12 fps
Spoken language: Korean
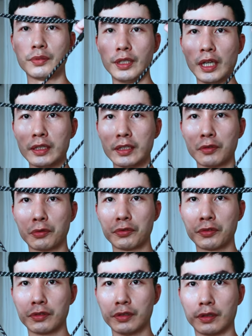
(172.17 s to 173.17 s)

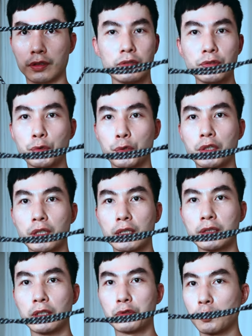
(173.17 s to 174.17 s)
BH-06은 끈
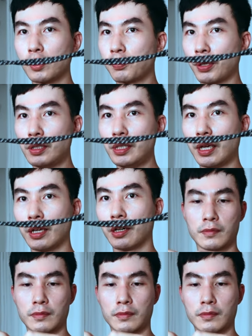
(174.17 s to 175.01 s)
조절하는 게 좀 더 편리해요.